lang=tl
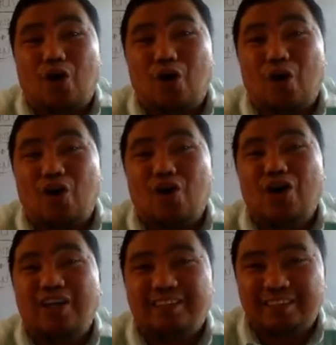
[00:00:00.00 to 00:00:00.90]
all
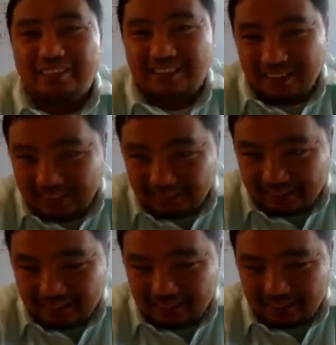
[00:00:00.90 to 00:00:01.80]

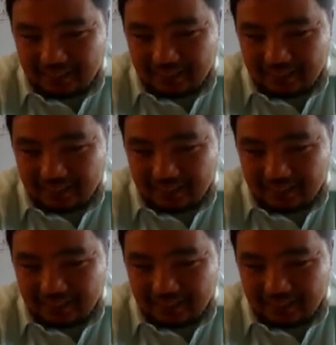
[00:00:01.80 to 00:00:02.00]
sins